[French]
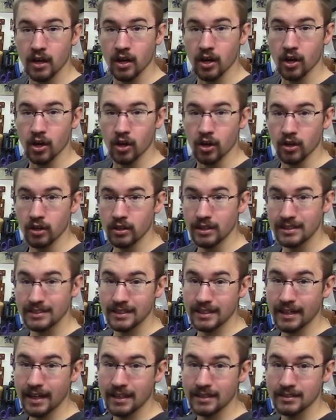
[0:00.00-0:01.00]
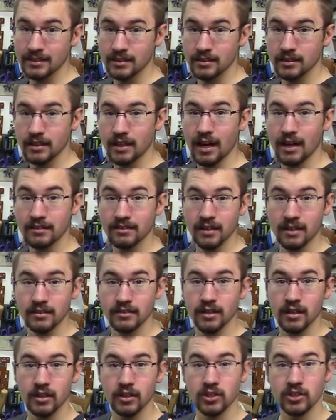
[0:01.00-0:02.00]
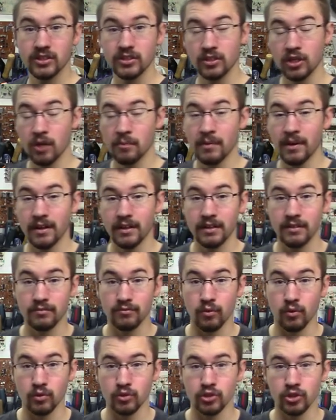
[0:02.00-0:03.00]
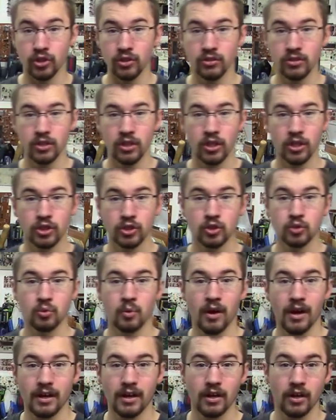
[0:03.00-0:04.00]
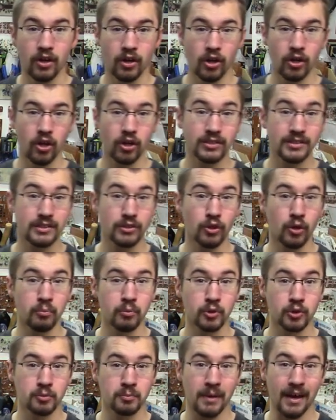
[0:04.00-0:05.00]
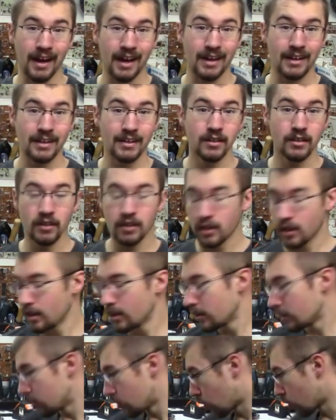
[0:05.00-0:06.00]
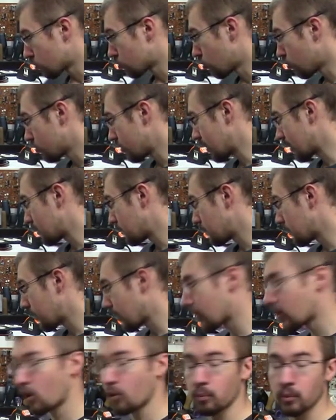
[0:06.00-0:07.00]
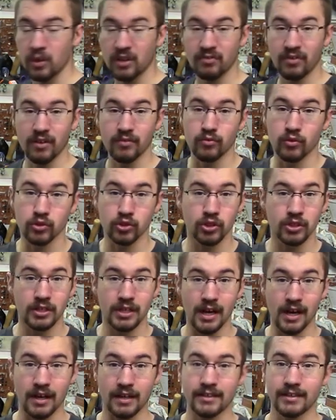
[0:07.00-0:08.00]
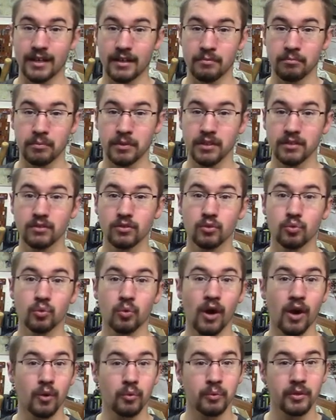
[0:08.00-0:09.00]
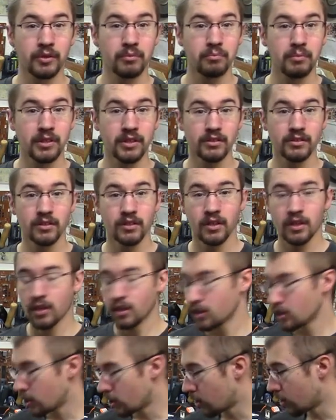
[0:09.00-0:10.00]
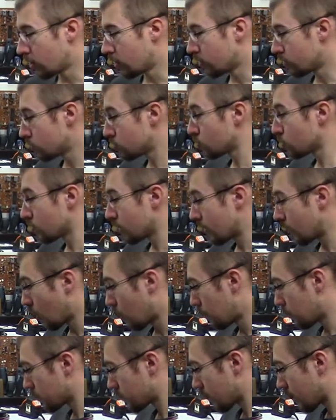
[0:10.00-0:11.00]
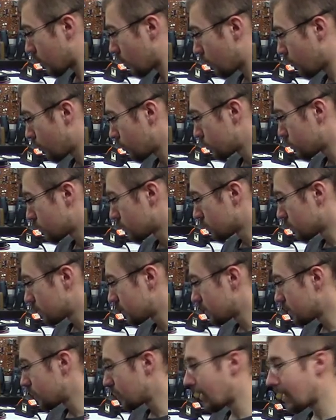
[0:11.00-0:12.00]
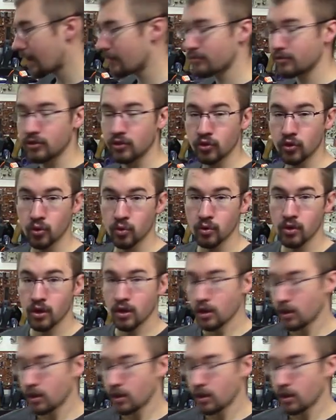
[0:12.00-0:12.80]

euh, les écrans LCD en tant que tels, comment ils fonctionnent, soit euh, c'est un bus parallèle. Donc je vais vous expliquer qu'on peut les faire fonctionner en 4 bits ou en 8 bits. Euh, tous les composants qu'on va utiliser dans la vidéo